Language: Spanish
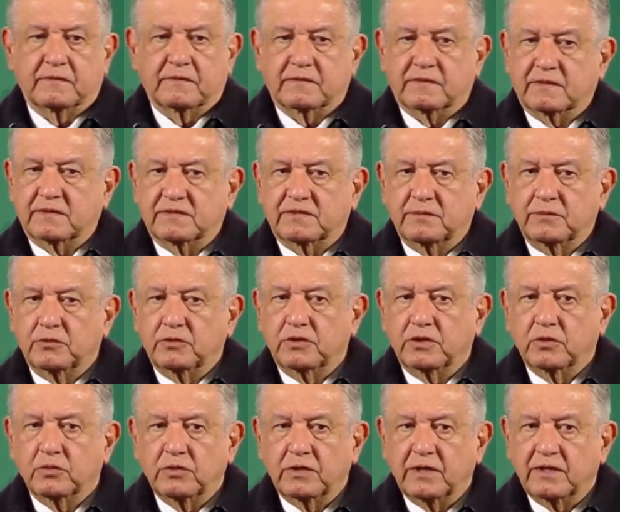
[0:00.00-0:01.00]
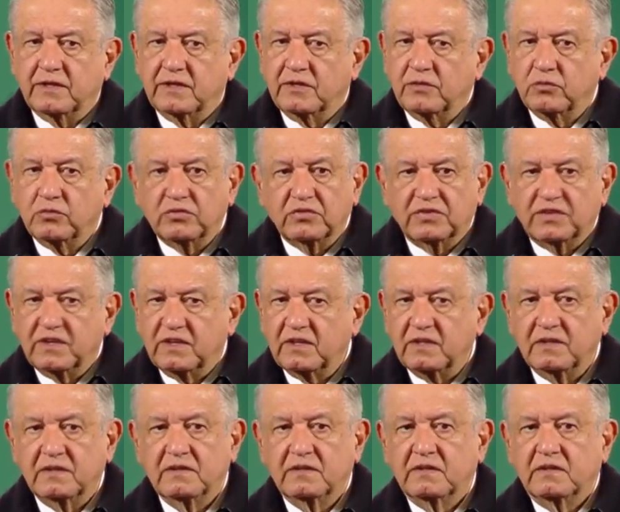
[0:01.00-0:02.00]
recibido ninguna
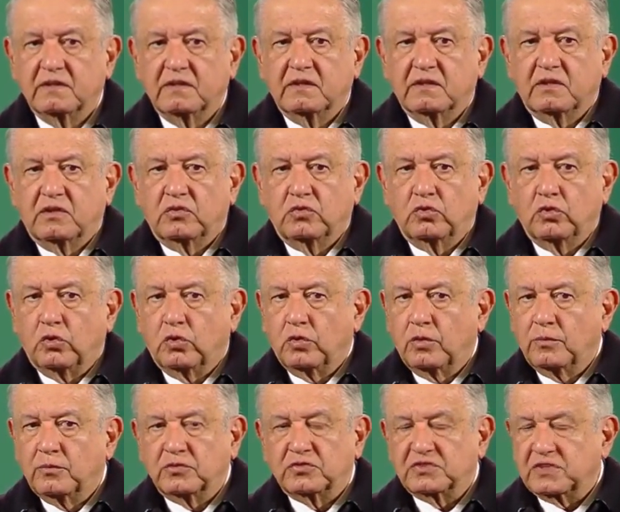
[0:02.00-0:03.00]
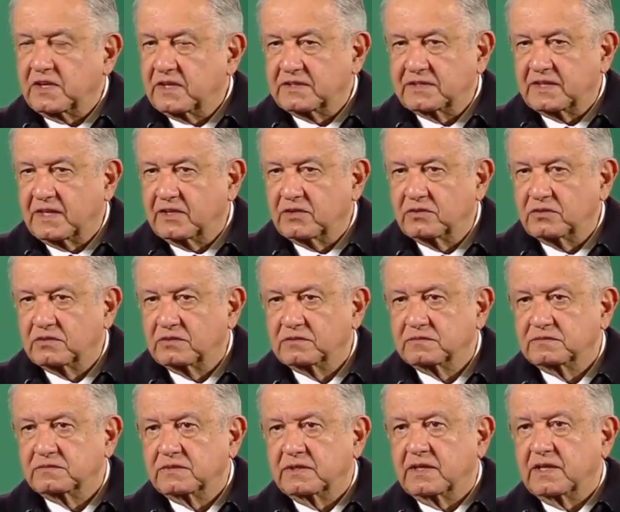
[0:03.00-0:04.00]
denuncia, no lo hemos tratado
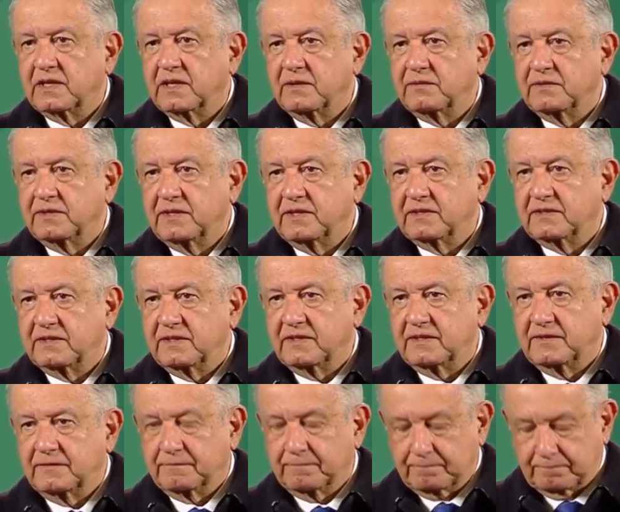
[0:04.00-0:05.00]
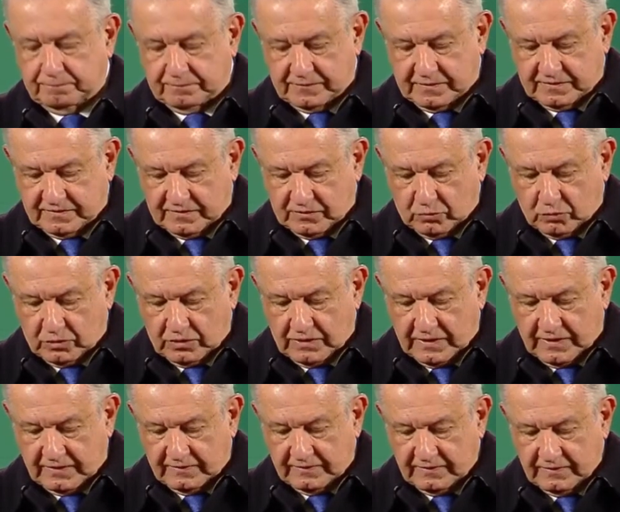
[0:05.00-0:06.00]
en el gabinete de
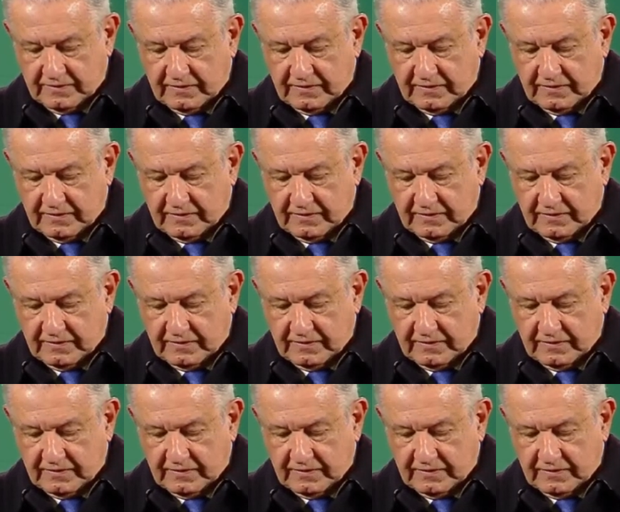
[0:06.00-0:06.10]
seguridad,